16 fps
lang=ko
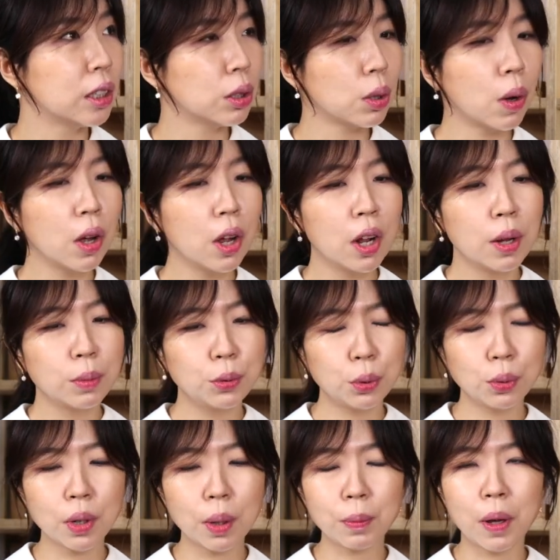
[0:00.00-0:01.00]
그래서
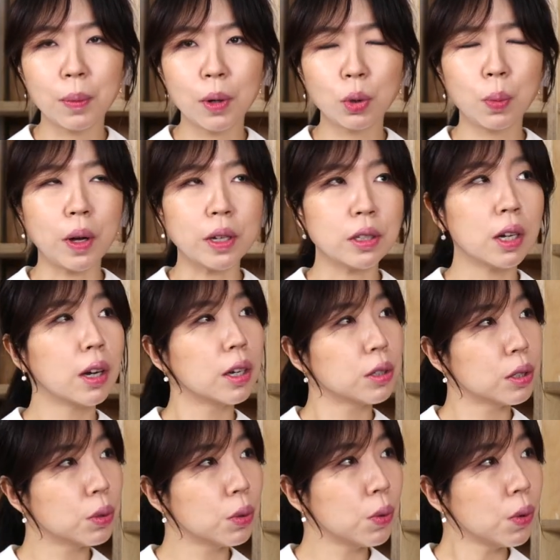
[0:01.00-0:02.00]
부동산 매매도
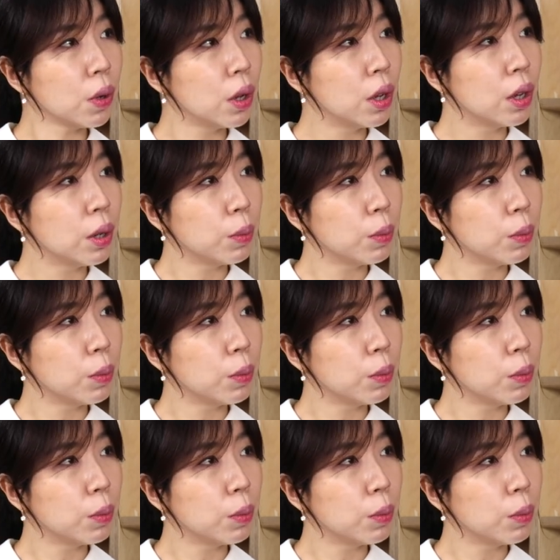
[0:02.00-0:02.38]
마찬가지로